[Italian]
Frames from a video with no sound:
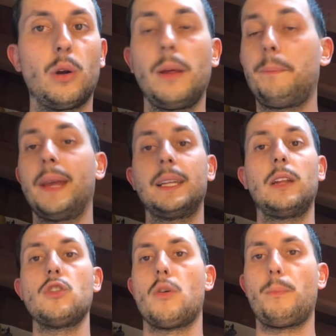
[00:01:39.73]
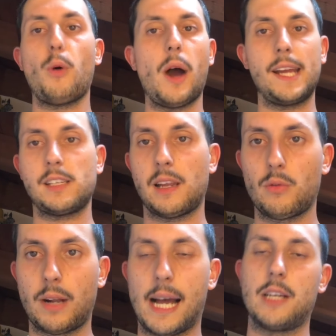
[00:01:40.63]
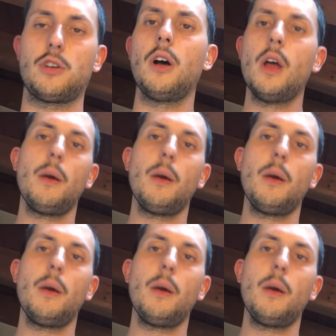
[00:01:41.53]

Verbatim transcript: Olimpiadi non può essere un caso.